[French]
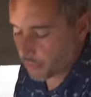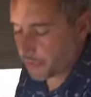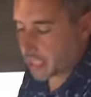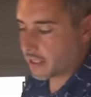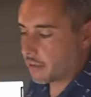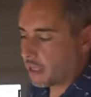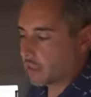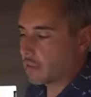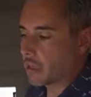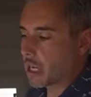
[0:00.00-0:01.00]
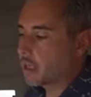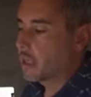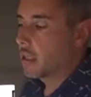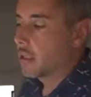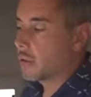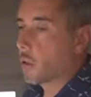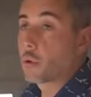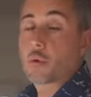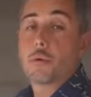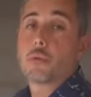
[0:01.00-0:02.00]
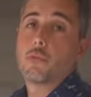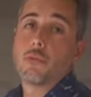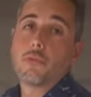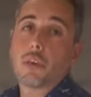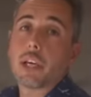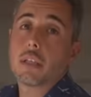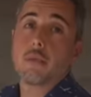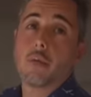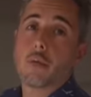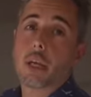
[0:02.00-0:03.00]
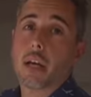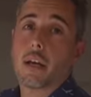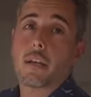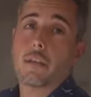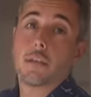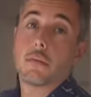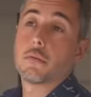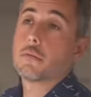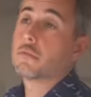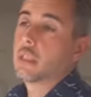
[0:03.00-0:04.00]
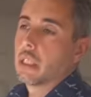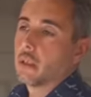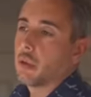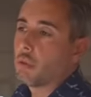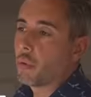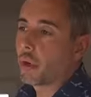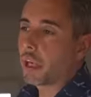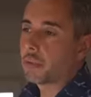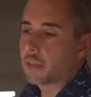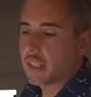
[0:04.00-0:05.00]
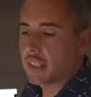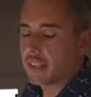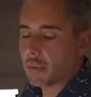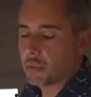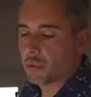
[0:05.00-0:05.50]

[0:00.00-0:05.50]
qu'on fait avec ces véhicules-là, on consomme du frais, du local, euh, un peu au gré de ces étapes.